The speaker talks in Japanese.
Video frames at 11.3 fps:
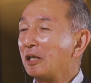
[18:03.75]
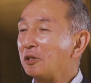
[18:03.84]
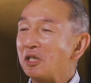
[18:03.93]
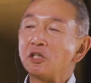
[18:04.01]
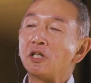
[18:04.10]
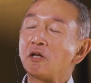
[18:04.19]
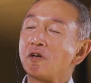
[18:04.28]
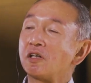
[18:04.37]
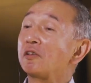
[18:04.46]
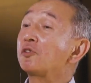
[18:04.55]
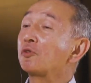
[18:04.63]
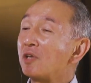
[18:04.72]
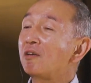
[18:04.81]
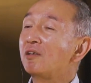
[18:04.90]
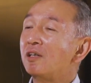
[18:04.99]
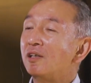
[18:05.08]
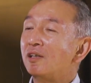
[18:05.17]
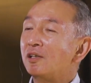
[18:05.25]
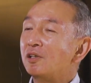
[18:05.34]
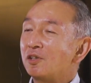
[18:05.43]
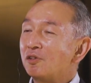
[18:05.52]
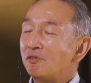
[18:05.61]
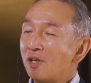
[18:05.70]
できないわけですよね。
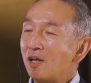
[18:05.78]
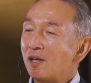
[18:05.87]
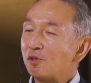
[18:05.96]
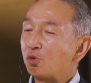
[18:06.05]
で、